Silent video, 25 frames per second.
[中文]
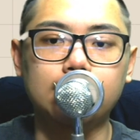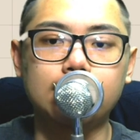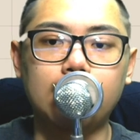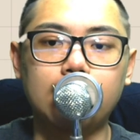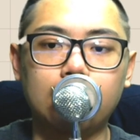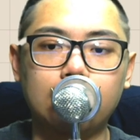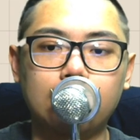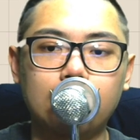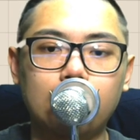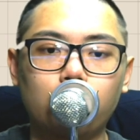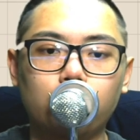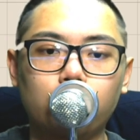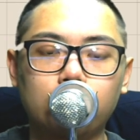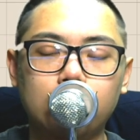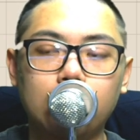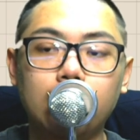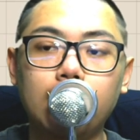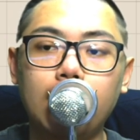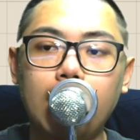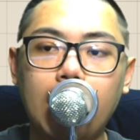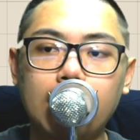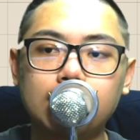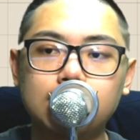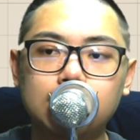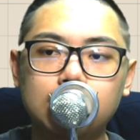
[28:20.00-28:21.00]
议，这样个股
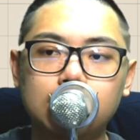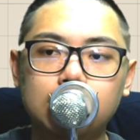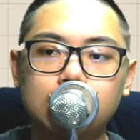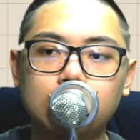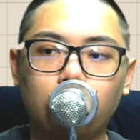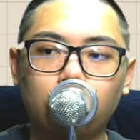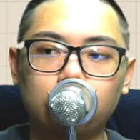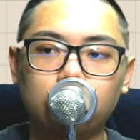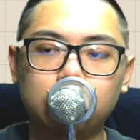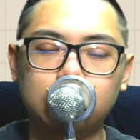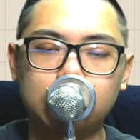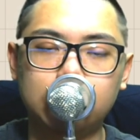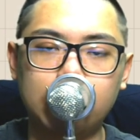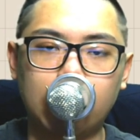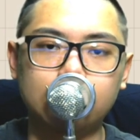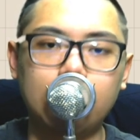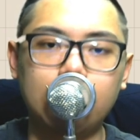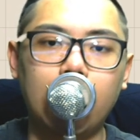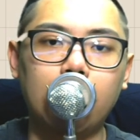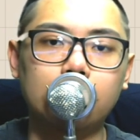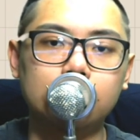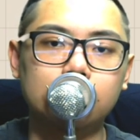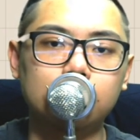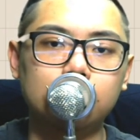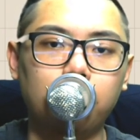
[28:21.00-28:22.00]
应该是有强
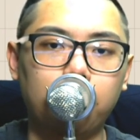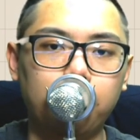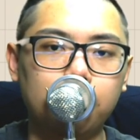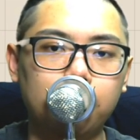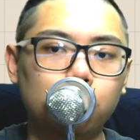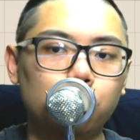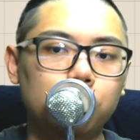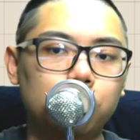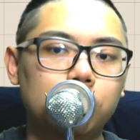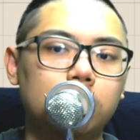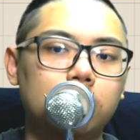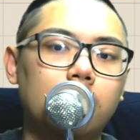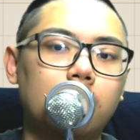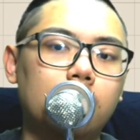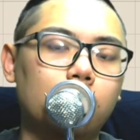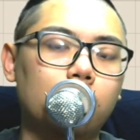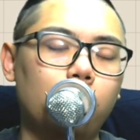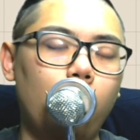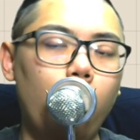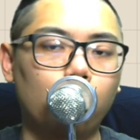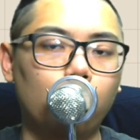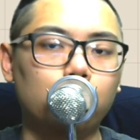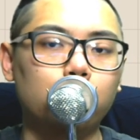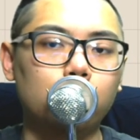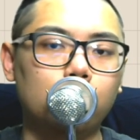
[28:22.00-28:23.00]
大的基本面做支撑的
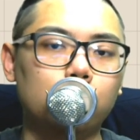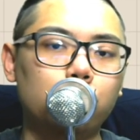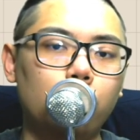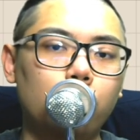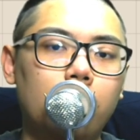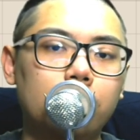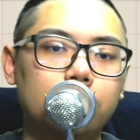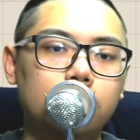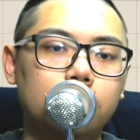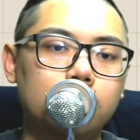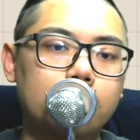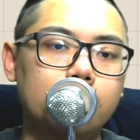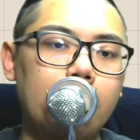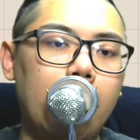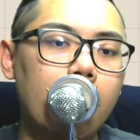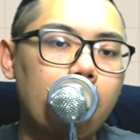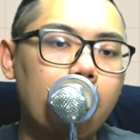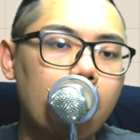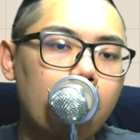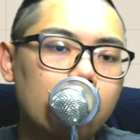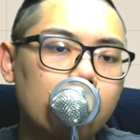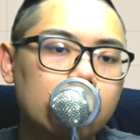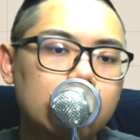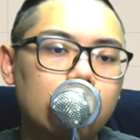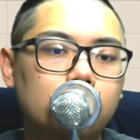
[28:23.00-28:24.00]
后盾的状况之下，
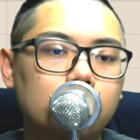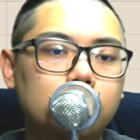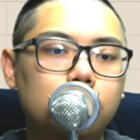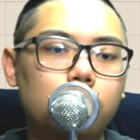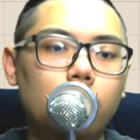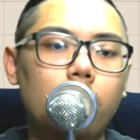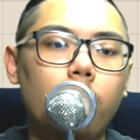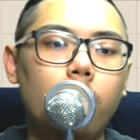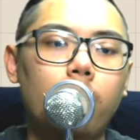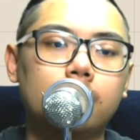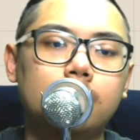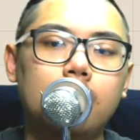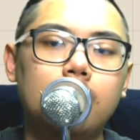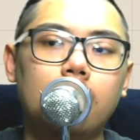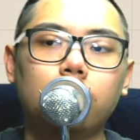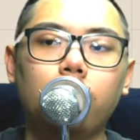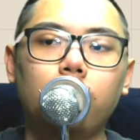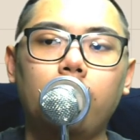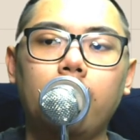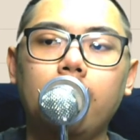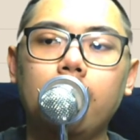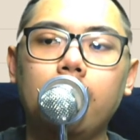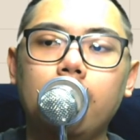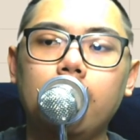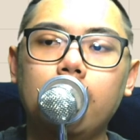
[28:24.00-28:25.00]
有机会往上
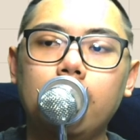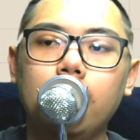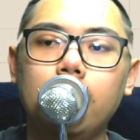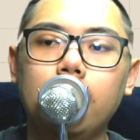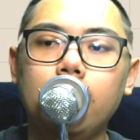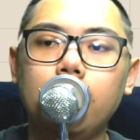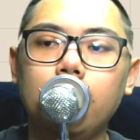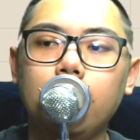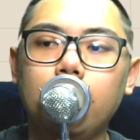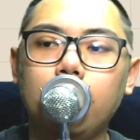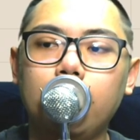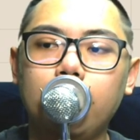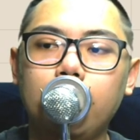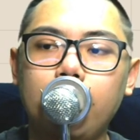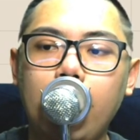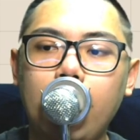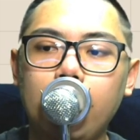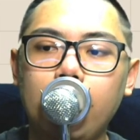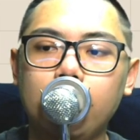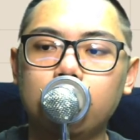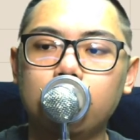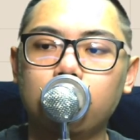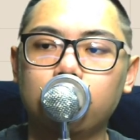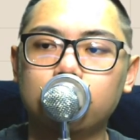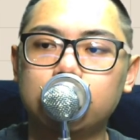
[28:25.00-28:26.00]
推，应
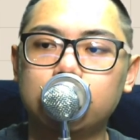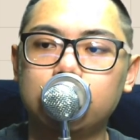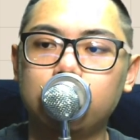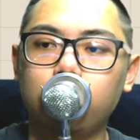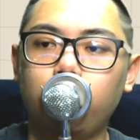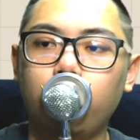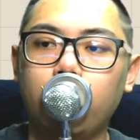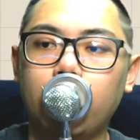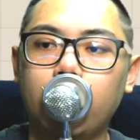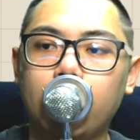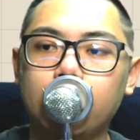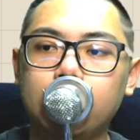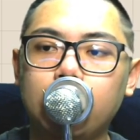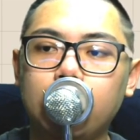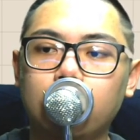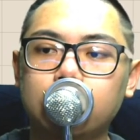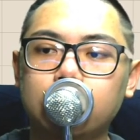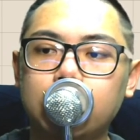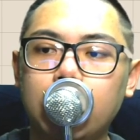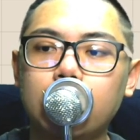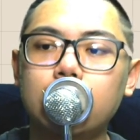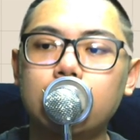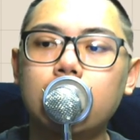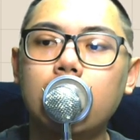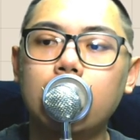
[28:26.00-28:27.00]
该有机会来挑
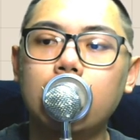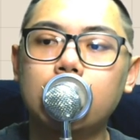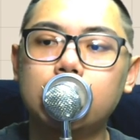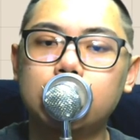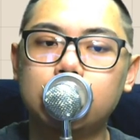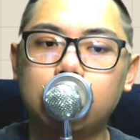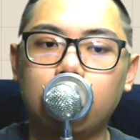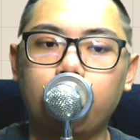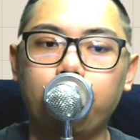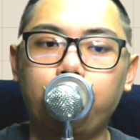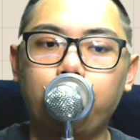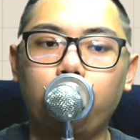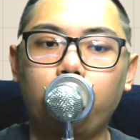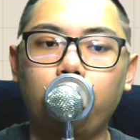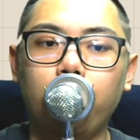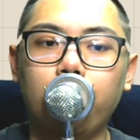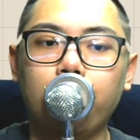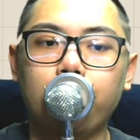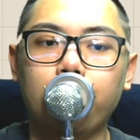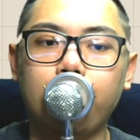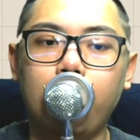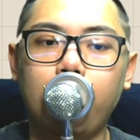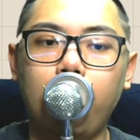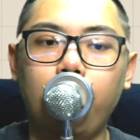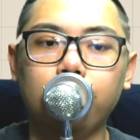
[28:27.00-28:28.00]
战。前波
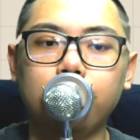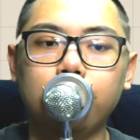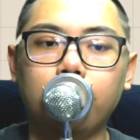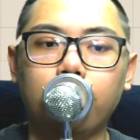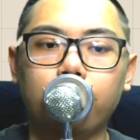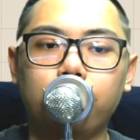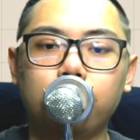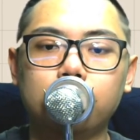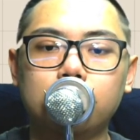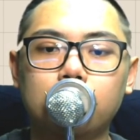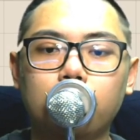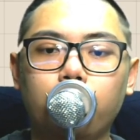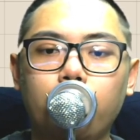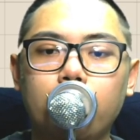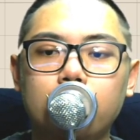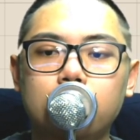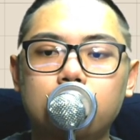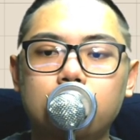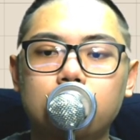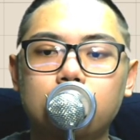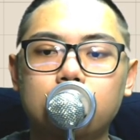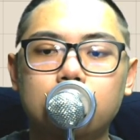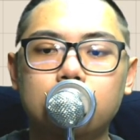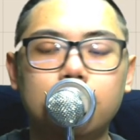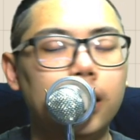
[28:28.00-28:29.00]
高点附近的位
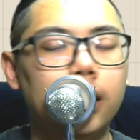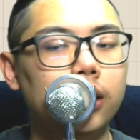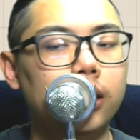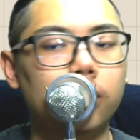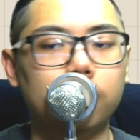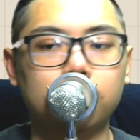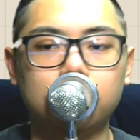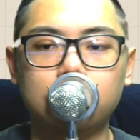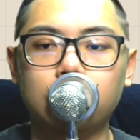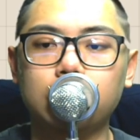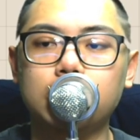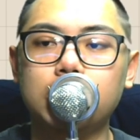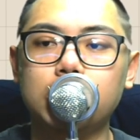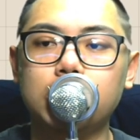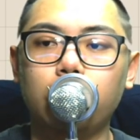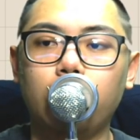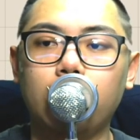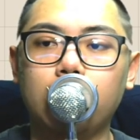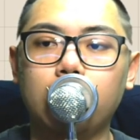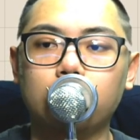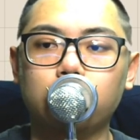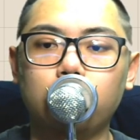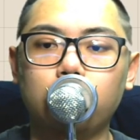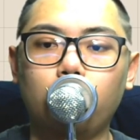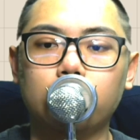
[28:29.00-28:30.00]
置，这样个是有机
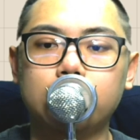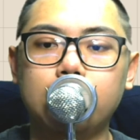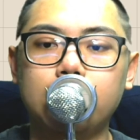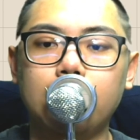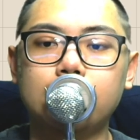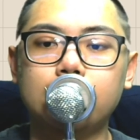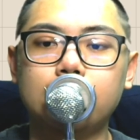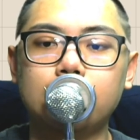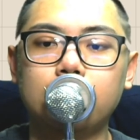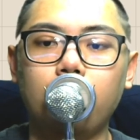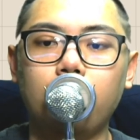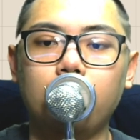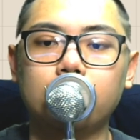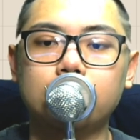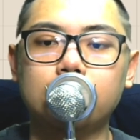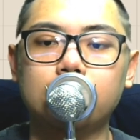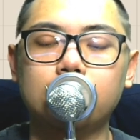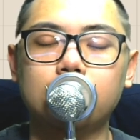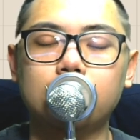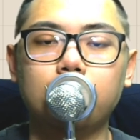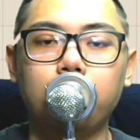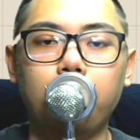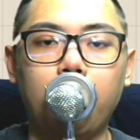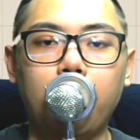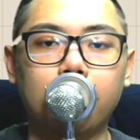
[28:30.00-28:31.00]
会的，所以我建议这地方
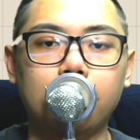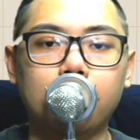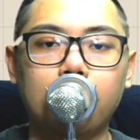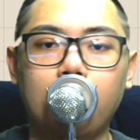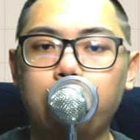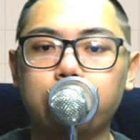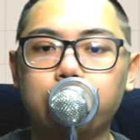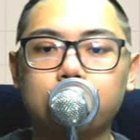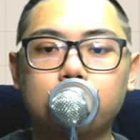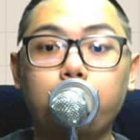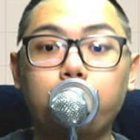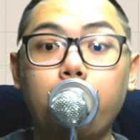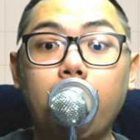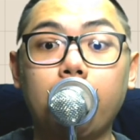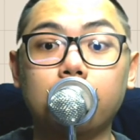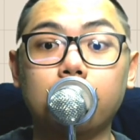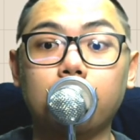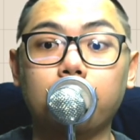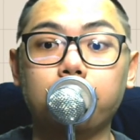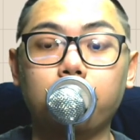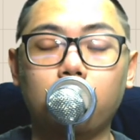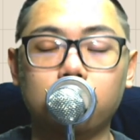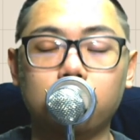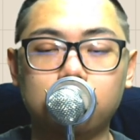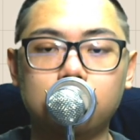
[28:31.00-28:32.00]
其实是买点，它不是卖
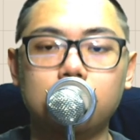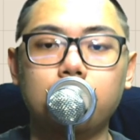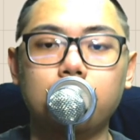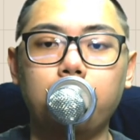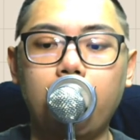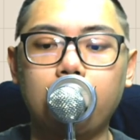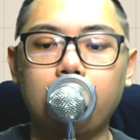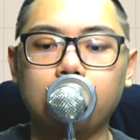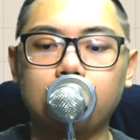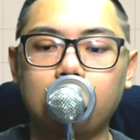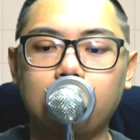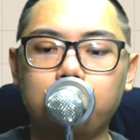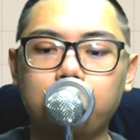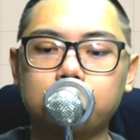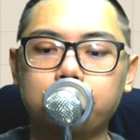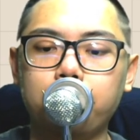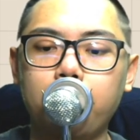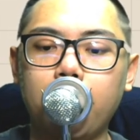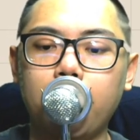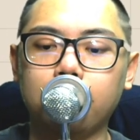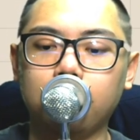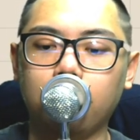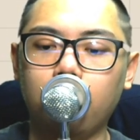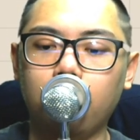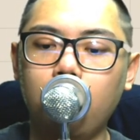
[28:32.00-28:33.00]
点啊。其实买点它不是
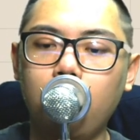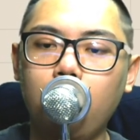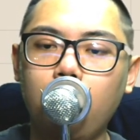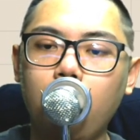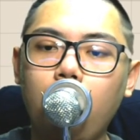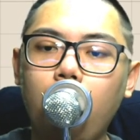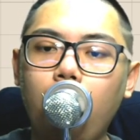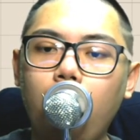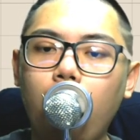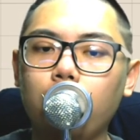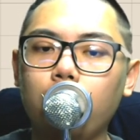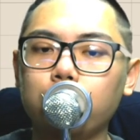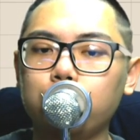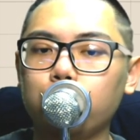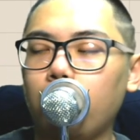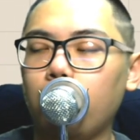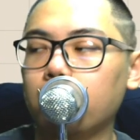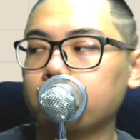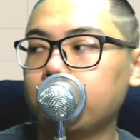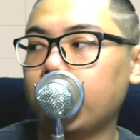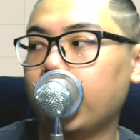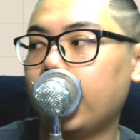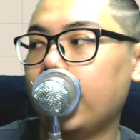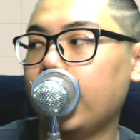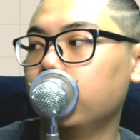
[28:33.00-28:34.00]
卖点，后续
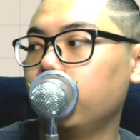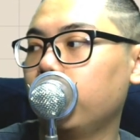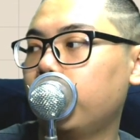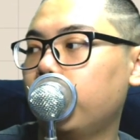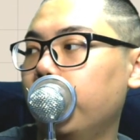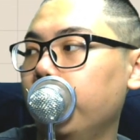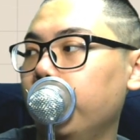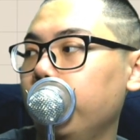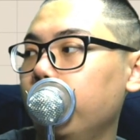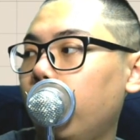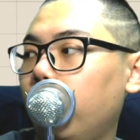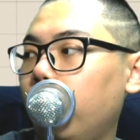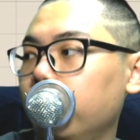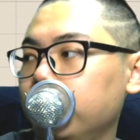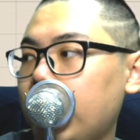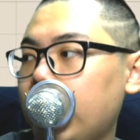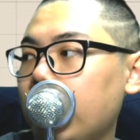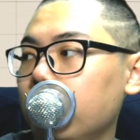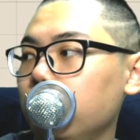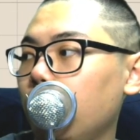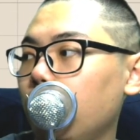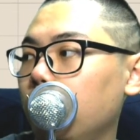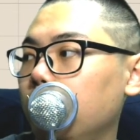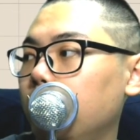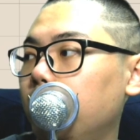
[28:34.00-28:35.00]
往上看就可以了，这
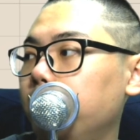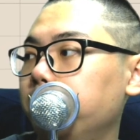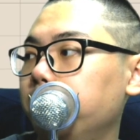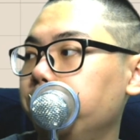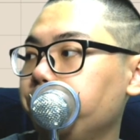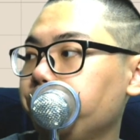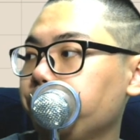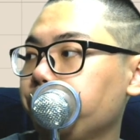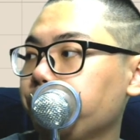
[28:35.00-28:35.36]
安全的。